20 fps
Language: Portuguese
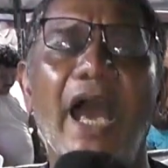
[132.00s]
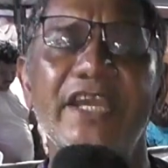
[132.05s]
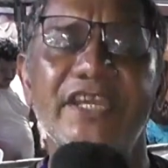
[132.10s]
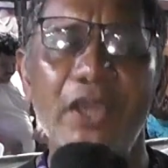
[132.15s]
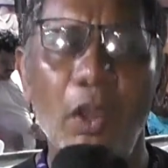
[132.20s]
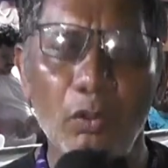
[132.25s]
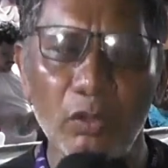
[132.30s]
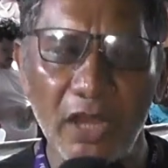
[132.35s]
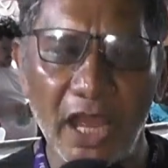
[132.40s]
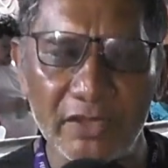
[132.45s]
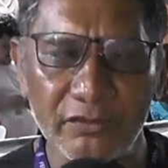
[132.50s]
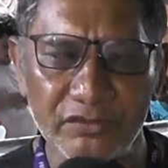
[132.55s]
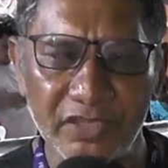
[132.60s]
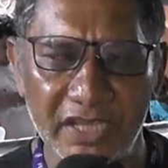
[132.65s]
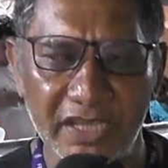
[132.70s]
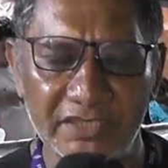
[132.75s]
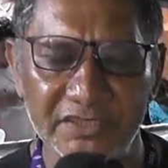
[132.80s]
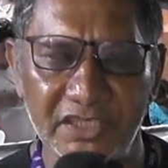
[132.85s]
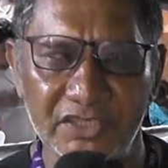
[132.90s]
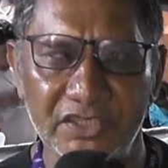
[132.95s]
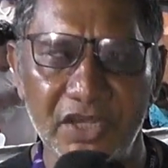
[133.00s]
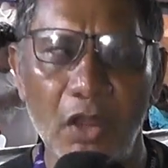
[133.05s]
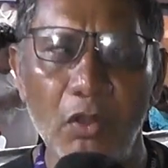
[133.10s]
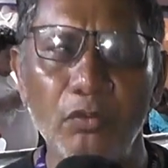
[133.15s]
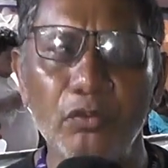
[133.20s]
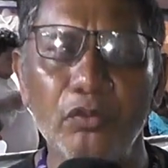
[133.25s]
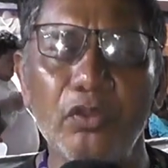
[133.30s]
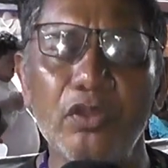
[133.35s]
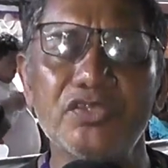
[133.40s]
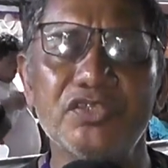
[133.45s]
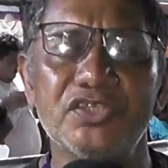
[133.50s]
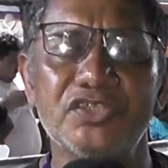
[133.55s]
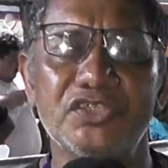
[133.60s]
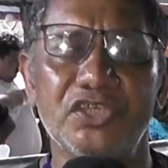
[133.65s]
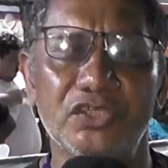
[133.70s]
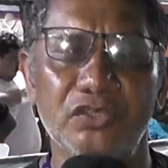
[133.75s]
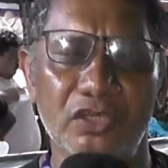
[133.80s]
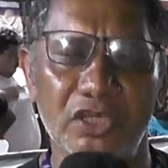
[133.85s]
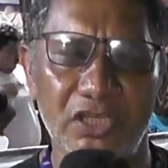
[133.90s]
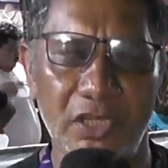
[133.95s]
Aqui é ao lado da Catedral Nossa
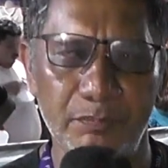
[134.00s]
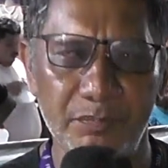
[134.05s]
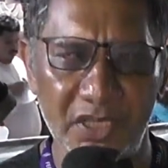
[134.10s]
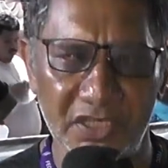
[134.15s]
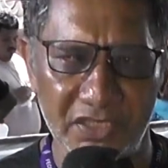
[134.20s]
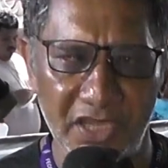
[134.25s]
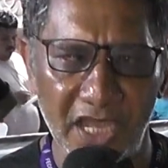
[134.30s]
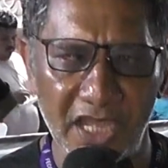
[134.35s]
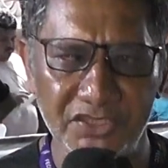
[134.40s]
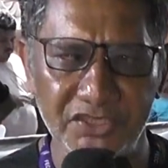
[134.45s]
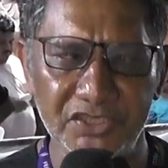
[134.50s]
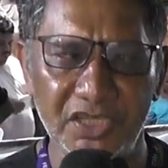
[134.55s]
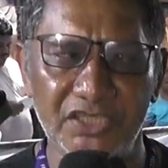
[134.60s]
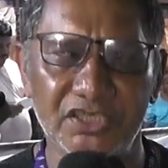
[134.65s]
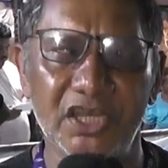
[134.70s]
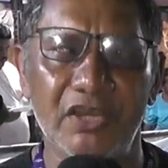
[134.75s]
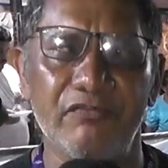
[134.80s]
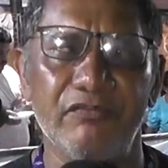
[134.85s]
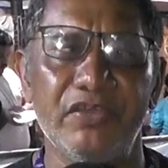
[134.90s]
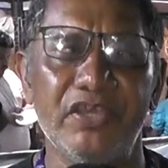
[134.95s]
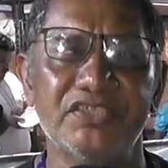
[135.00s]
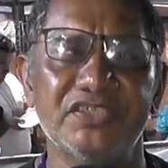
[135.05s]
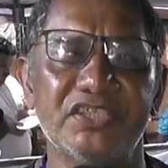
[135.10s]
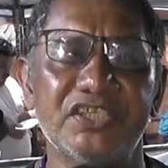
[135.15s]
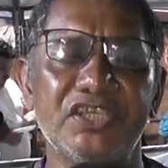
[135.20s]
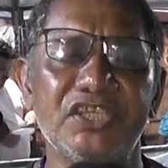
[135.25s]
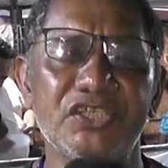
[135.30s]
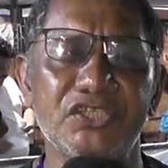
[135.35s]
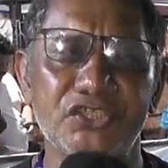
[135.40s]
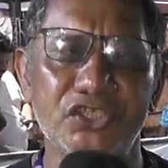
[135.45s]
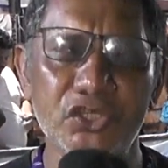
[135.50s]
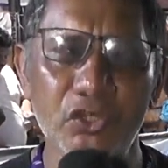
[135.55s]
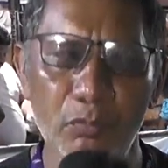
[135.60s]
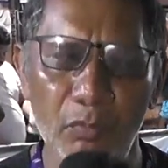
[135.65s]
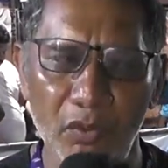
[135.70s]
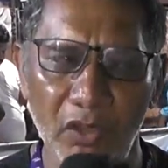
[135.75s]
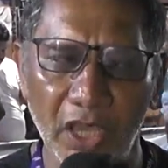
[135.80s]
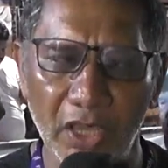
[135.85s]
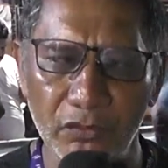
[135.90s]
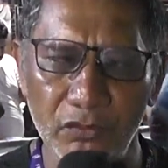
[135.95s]
Senhora da Piedade, na Travessa Quintino
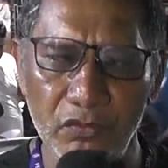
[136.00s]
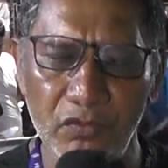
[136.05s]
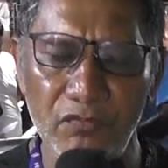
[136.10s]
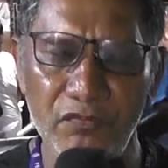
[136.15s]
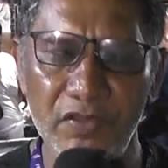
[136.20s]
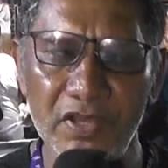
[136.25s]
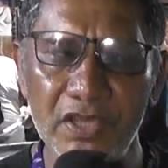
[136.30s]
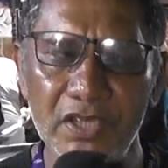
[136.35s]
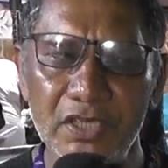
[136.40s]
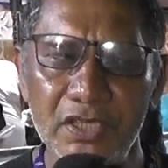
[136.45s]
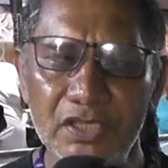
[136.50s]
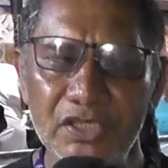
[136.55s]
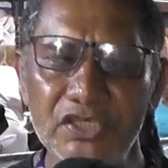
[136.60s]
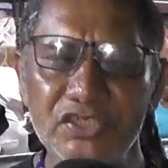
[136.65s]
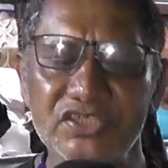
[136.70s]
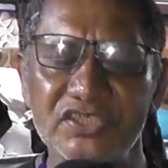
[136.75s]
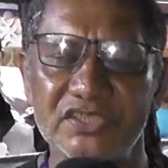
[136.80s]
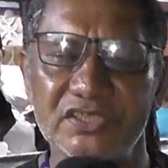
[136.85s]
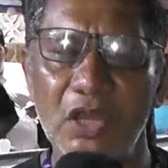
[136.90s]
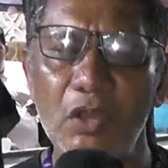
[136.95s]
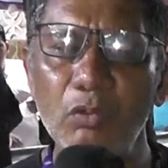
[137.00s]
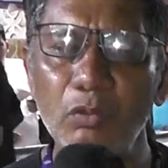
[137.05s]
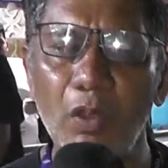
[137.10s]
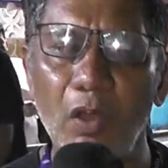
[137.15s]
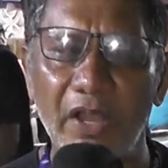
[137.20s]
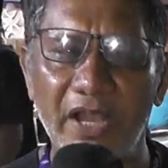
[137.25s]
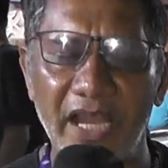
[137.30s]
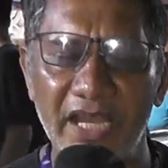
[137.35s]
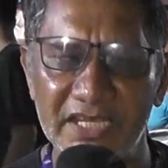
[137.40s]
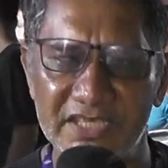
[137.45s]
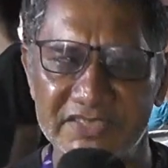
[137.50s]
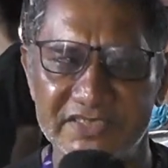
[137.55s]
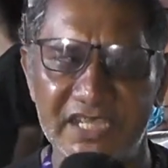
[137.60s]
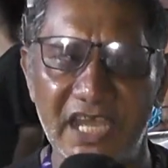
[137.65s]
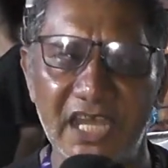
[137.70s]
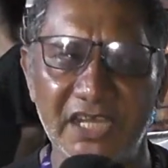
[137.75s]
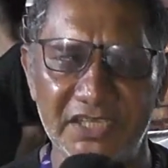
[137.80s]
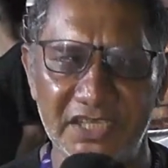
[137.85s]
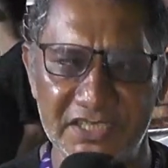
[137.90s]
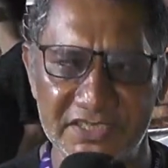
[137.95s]
Bocaiúva, estão
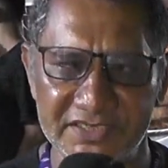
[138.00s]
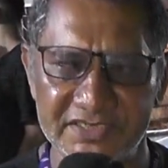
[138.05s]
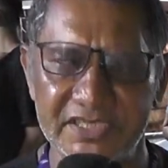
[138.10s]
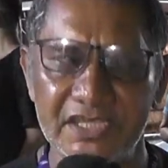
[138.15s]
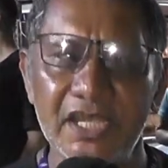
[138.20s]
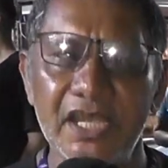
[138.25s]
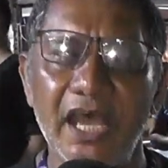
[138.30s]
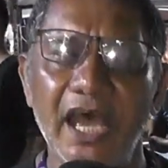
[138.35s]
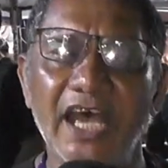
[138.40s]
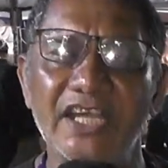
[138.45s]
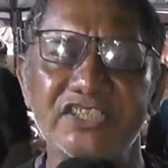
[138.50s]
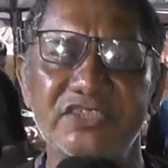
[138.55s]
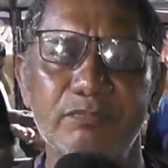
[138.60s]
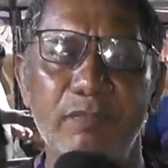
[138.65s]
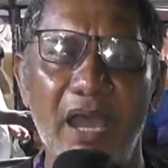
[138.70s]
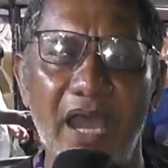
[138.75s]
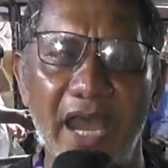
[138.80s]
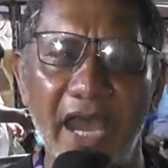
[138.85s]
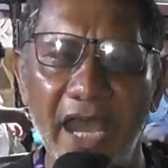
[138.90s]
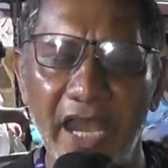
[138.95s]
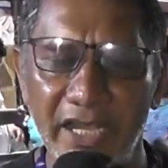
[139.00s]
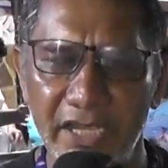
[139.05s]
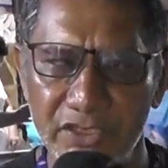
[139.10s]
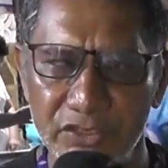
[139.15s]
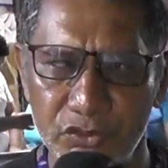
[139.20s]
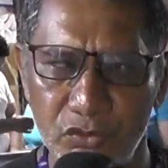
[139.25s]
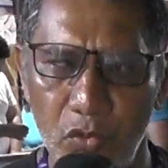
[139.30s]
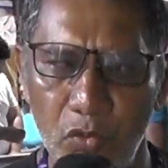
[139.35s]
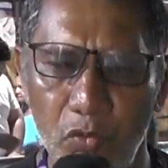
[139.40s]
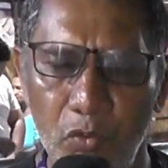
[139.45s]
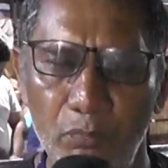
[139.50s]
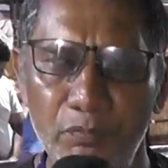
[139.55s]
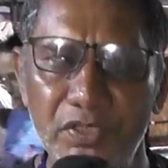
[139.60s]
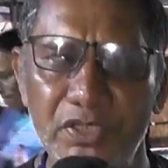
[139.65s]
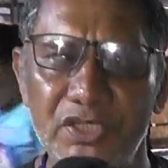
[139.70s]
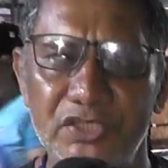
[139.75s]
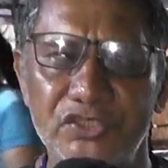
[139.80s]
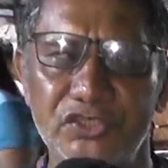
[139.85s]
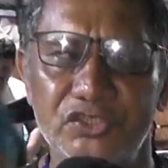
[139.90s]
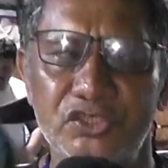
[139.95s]
localizadas as barracas com
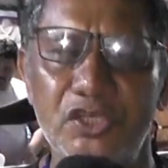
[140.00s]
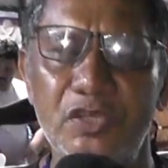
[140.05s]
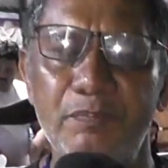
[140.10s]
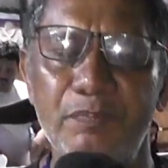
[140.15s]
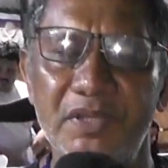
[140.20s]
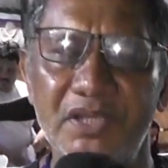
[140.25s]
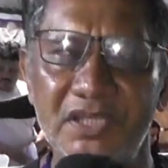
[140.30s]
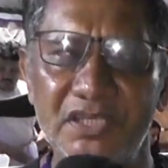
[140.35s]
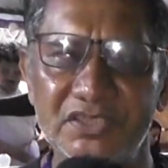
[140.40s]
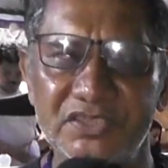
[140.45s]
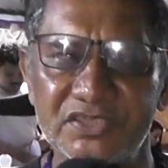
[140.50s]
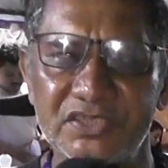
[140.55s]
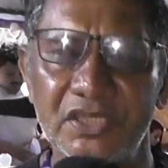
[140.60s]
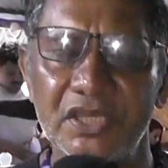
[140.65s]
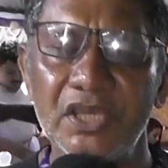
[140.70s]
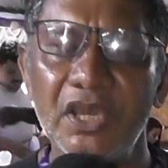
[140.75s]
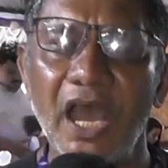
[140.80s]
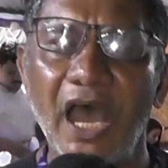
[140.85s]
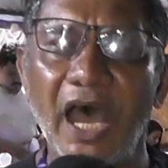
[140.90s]
comidas típicas,